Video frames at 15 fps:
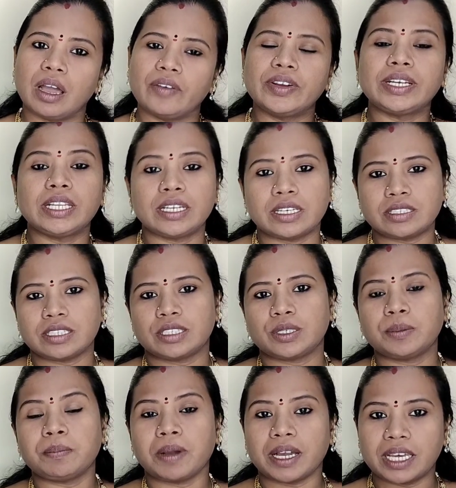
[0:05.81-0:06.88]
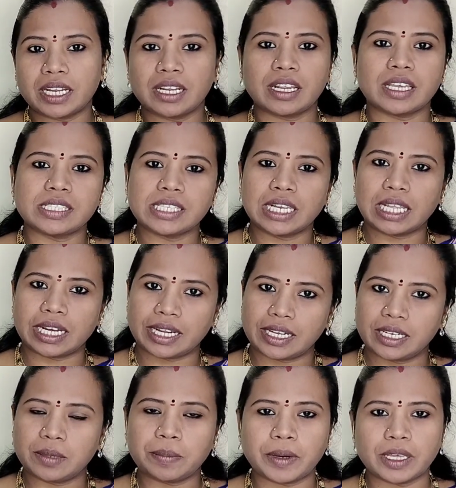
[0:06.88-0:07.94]
அவிட்ட நட்சத்திரம் மகர ராசியில்
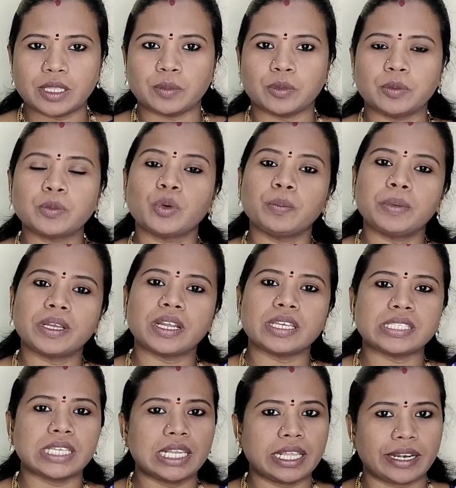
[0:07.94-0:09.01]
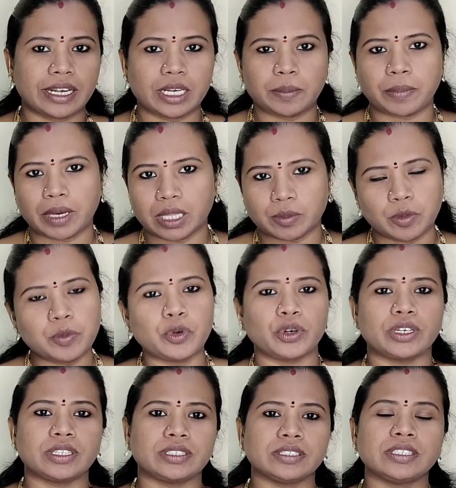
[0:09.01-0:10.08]
ரெண்டு பாதமும் கும்ப ராசியில் ரெண்டு பாதமும்
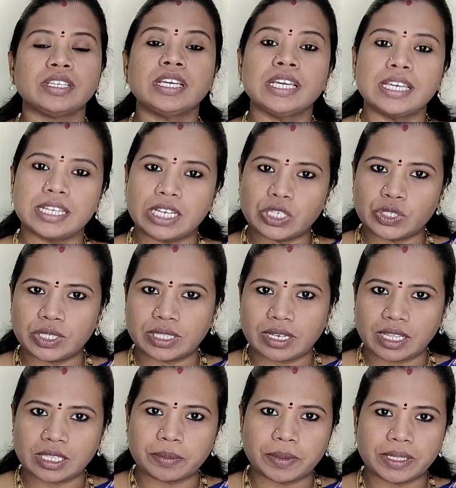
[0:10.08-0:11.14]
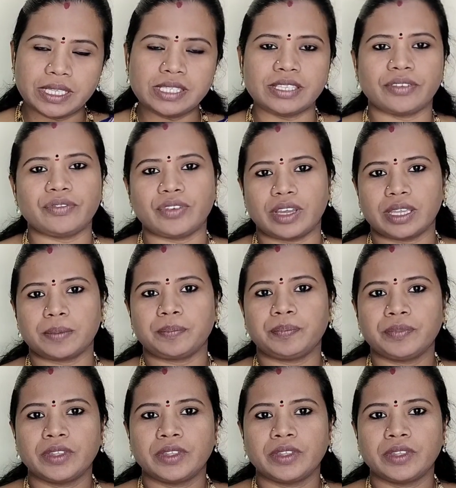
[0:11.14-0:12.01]
கொண்டது நட்சத்திர அதிபதி செவ்வாய்